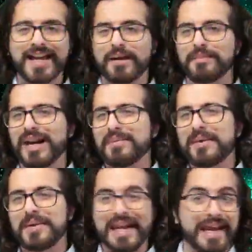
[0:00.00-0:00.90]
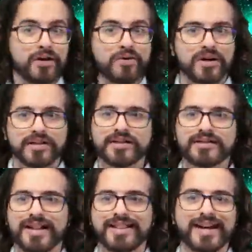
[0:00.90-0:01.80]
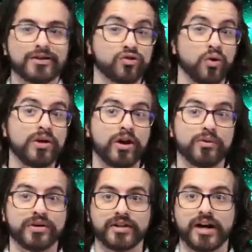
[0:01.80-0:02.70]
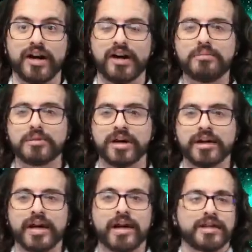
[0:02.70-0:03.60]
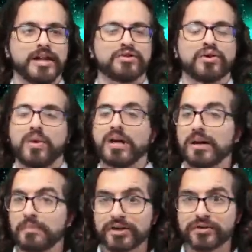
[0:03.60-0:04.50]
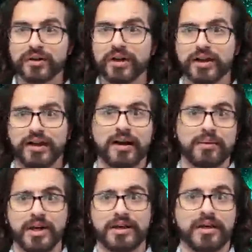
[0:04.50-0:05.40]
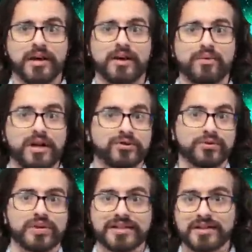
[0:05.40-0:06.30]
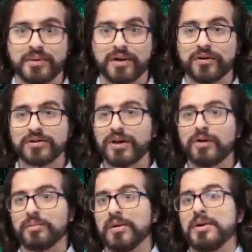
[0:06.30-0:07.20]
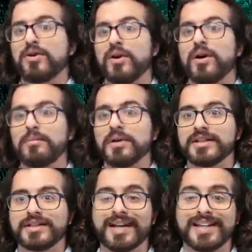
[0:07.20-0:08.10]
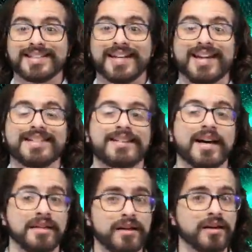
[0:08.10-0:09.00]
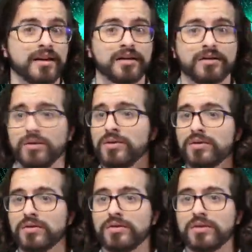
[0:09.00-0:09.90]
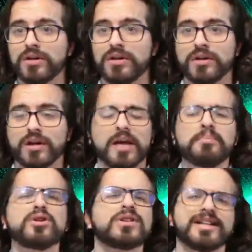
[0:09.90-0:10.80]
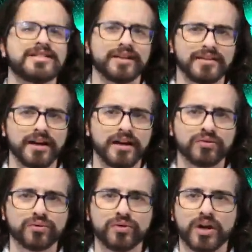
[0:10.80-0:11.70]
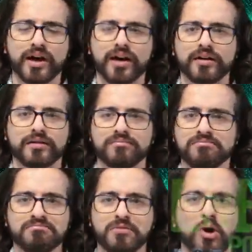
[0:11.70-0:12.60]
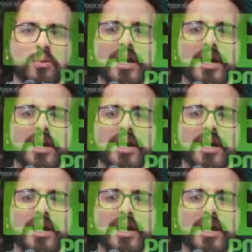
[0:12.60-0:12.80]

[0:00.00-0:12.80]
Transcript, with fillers: que la palabra veneno hace saltar todas nuestras alarmas. De hecho, a cualquier persona que le hables de una sustancia venenosa, lo primero que va a pensar es que es dañina, ¿no? ¿Qué importancia tiene estudiar los